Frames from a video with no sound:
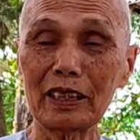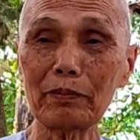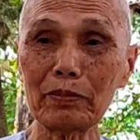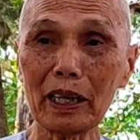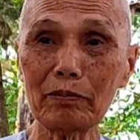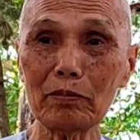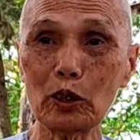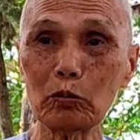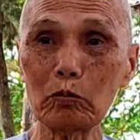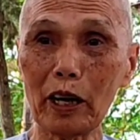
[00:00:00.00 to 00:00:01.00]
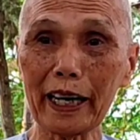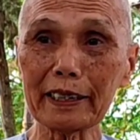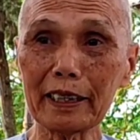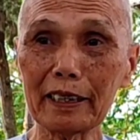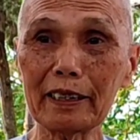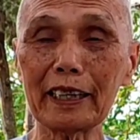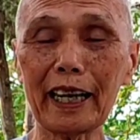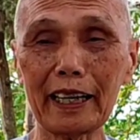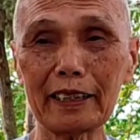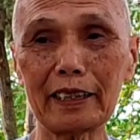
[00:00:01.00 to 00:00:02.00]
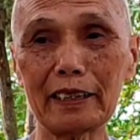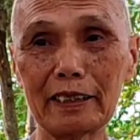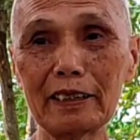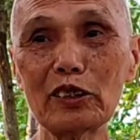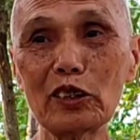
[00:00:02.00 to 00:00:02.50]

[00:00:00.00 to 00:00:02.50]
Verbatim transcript: năm năm lục ngoạc cơ hàng thử